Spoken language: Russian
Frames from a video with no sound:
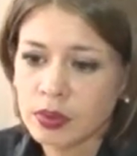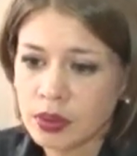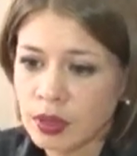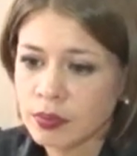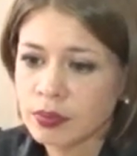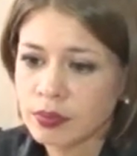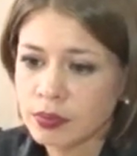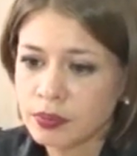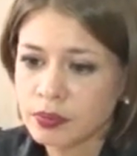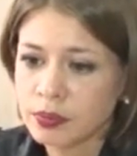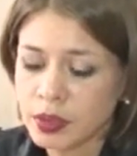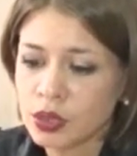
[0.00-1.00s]
к нам
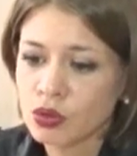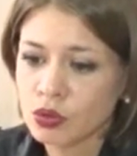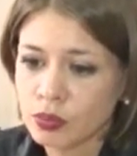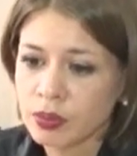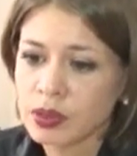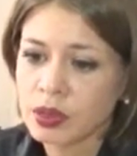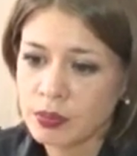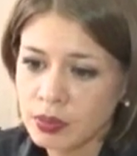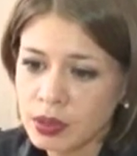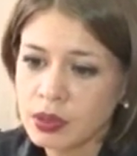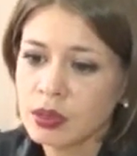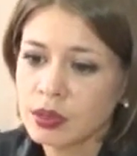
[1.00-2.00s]
подошел
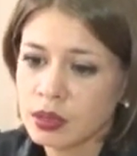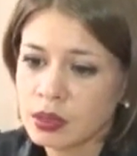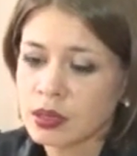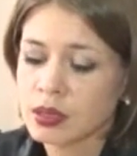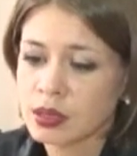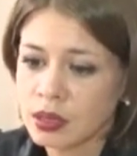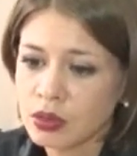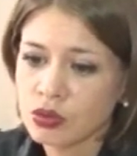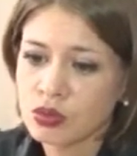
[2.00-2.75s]
потребитель и сказал,